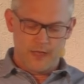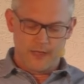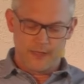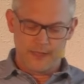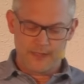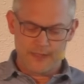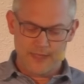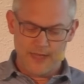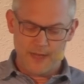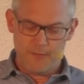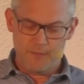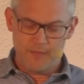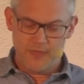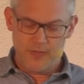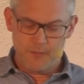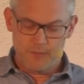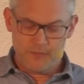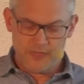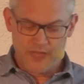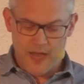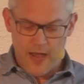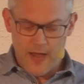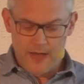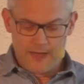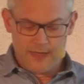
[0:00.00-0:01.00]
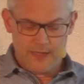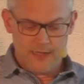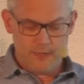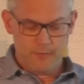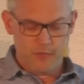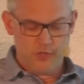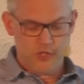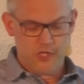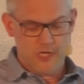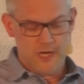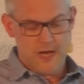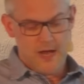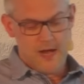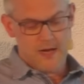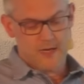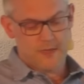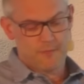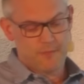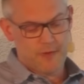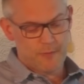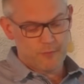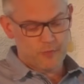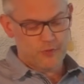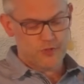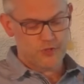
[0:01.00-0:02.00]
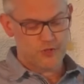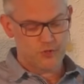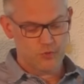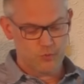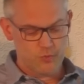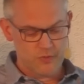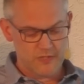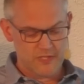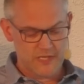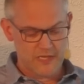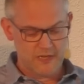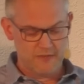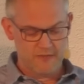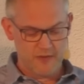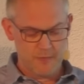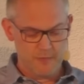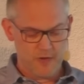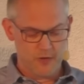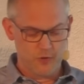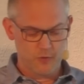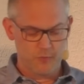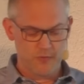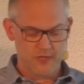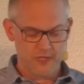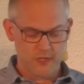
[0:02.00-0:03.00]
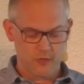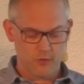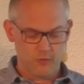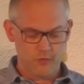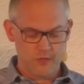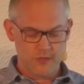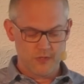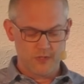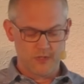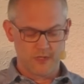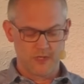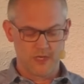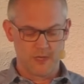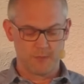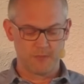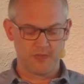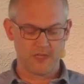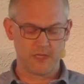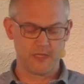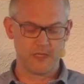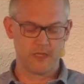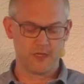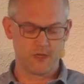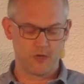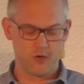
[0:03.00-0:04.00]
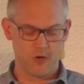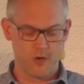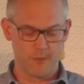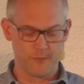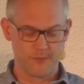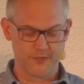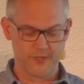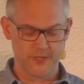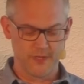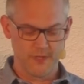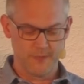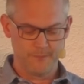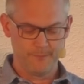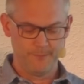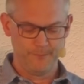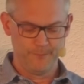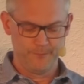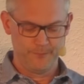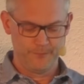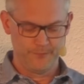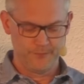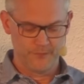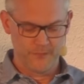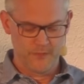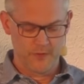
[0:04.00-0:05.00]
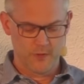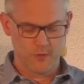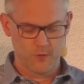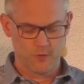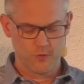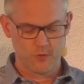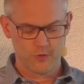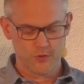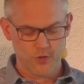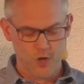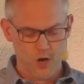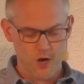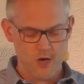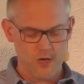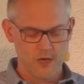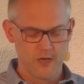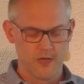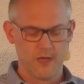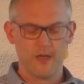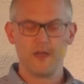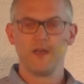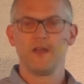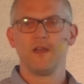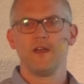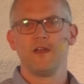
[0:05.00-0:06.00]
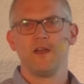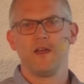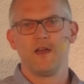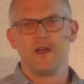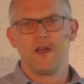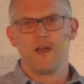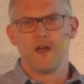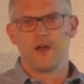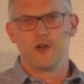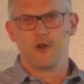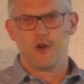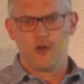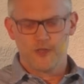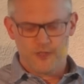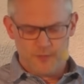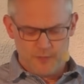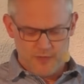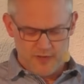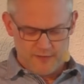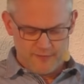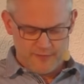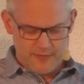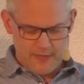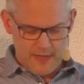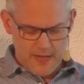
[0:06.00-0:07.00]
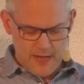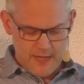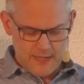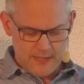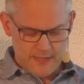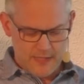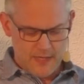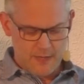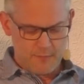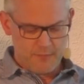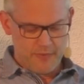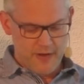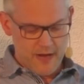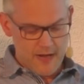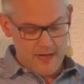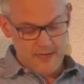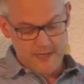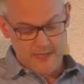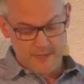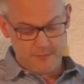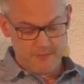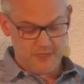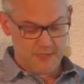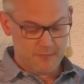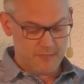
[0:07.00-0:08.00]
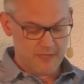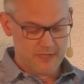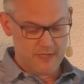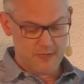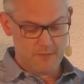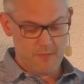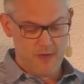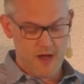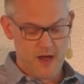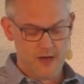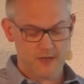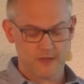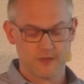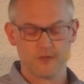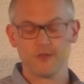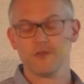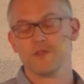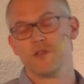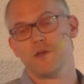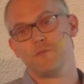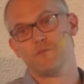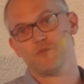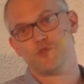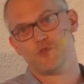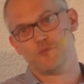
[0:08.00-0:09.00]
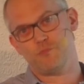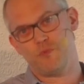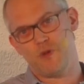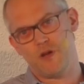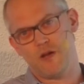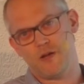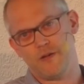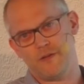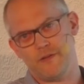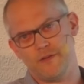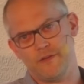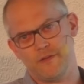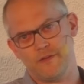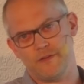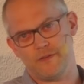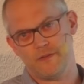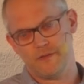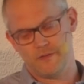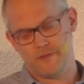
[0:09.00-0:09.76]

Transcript: Das Leben nimmt einen in Beschlag. Man muss zusehen, wie man über die Runden im Krieg kommt. Und doch konnte man vielleicht ein paar Lebensmittelmarken zusammensparen